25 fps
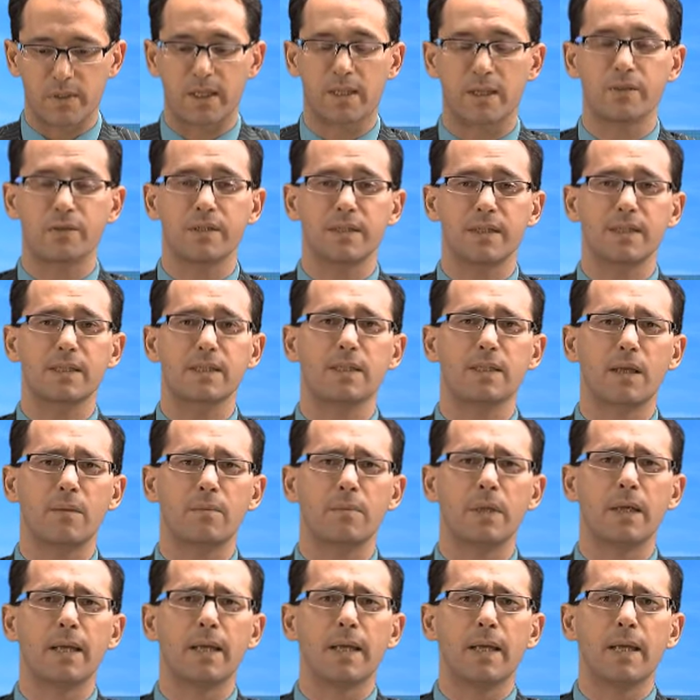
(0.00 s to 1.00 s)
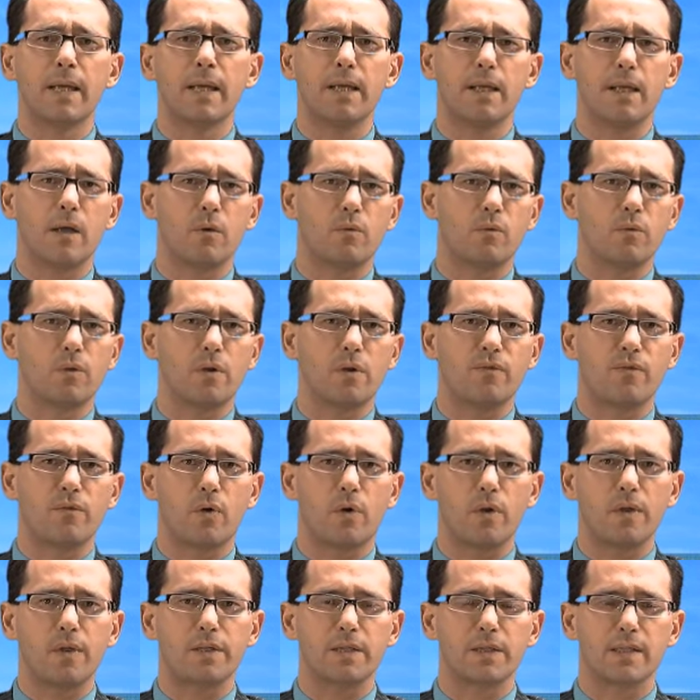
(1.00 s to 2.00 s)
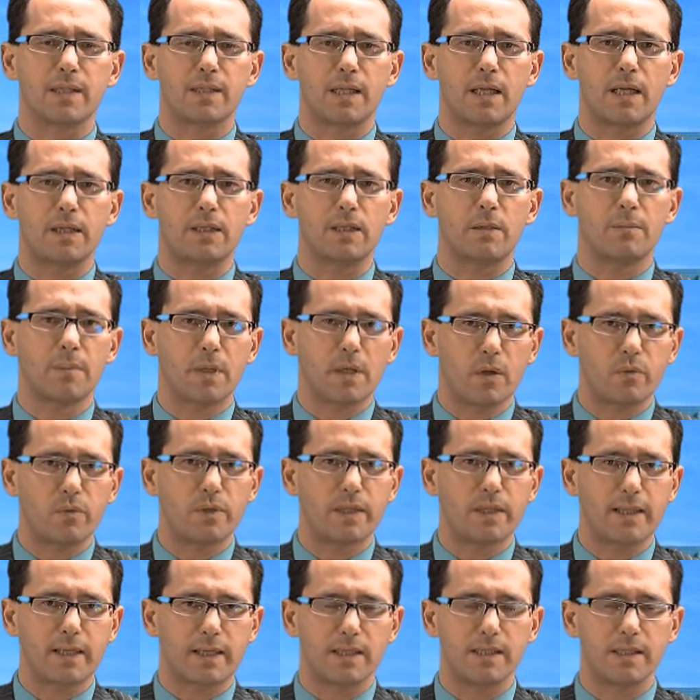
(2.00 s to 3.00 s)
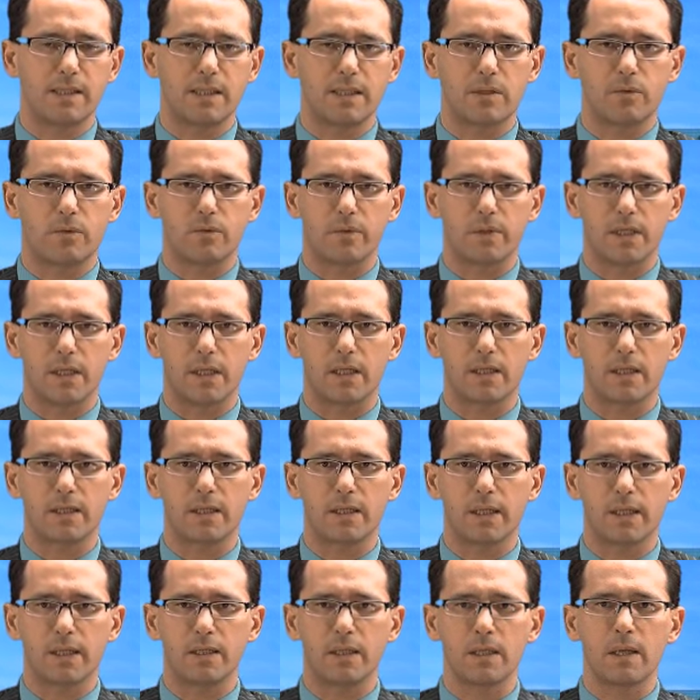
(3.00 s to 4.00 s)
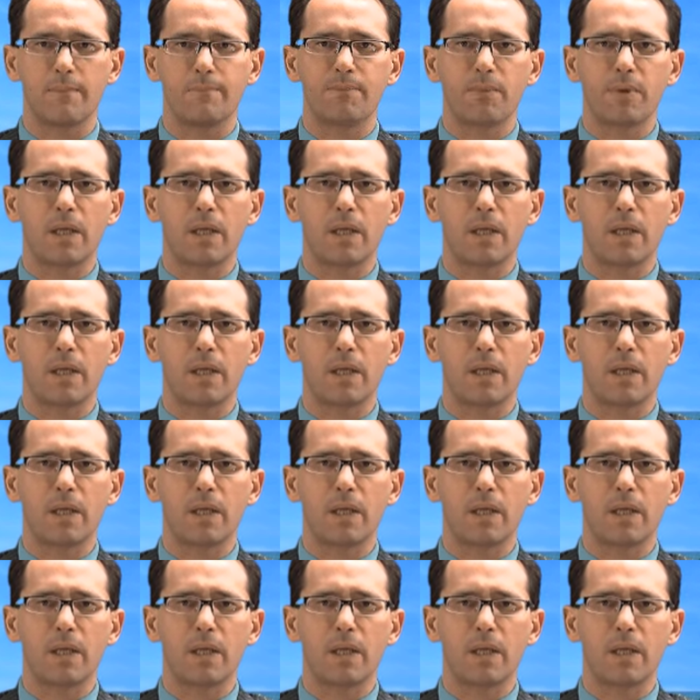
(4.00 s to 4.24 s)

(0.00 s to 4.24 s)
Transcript: Also insgesamt eher unerfreuliche Zahlen, die man auch nicht ganz ignorieren kann.